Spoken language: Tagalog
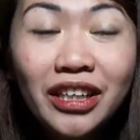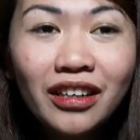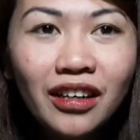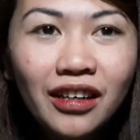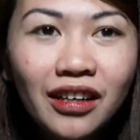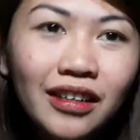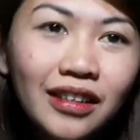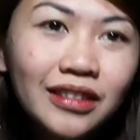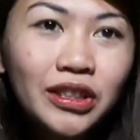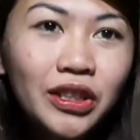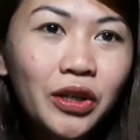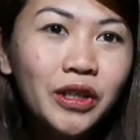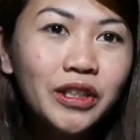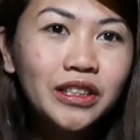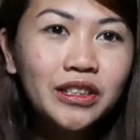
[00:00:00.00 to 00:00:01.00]
New Year.
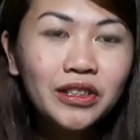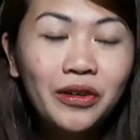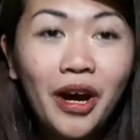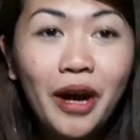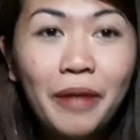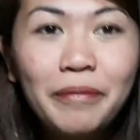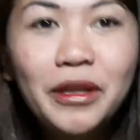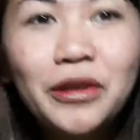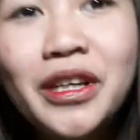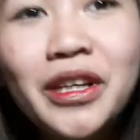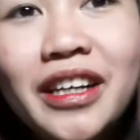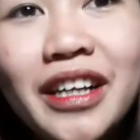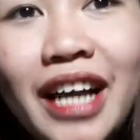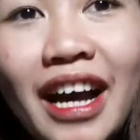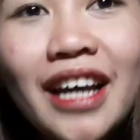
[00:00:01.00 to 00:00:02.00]
Yun. So,
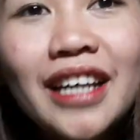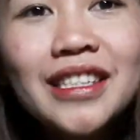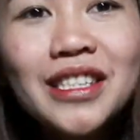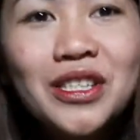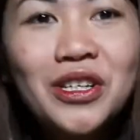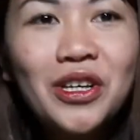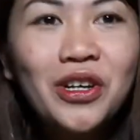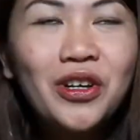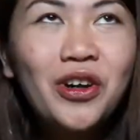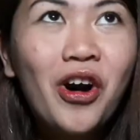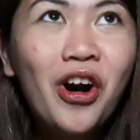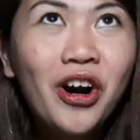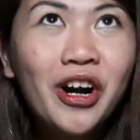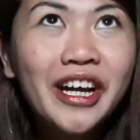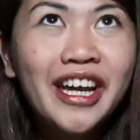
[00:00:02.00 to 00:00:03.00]
happy New Year, guys.
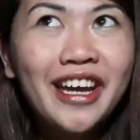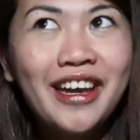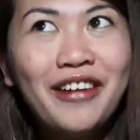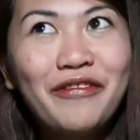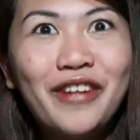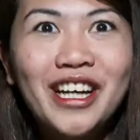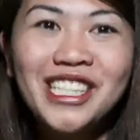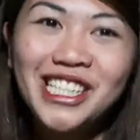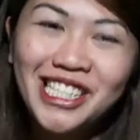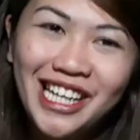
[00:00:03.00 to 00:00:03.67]
Kong hei